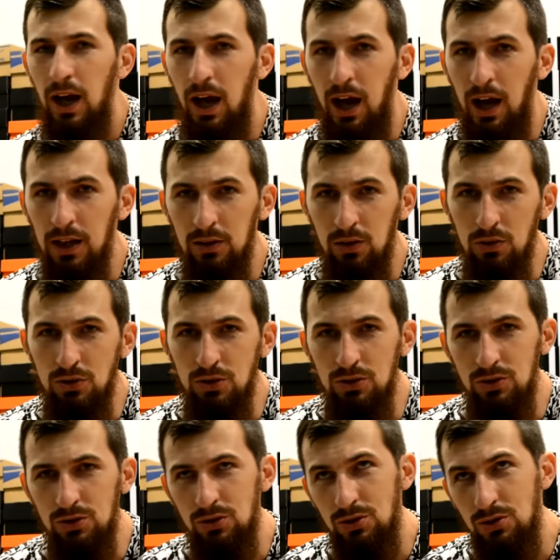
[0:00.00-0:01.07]
a to
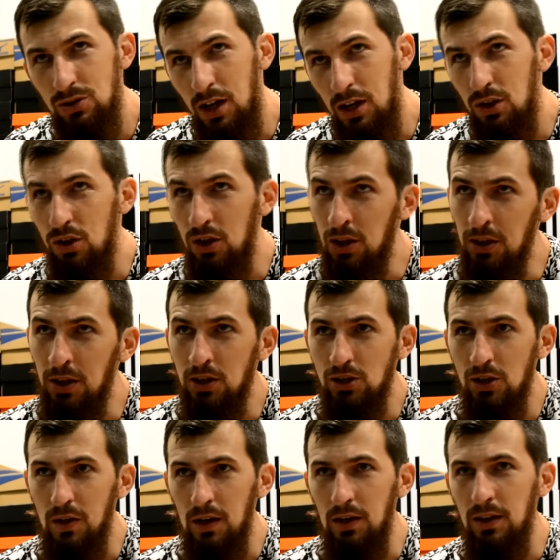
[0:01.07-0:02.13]
jakieś inne
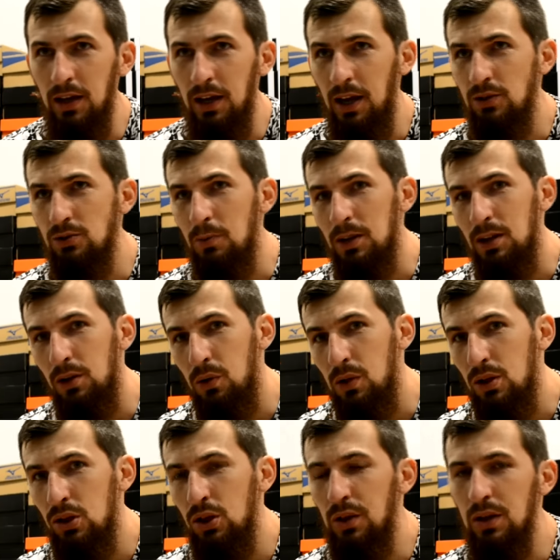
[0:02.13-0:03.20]
jeszcze cechy, takie jak czy materiał
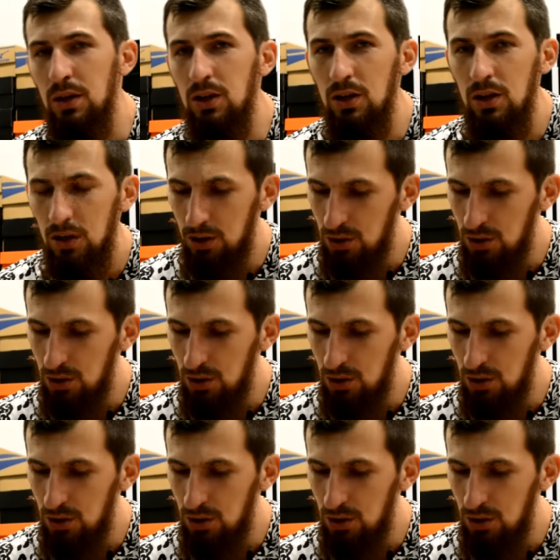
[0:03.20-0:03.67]
jest śliski,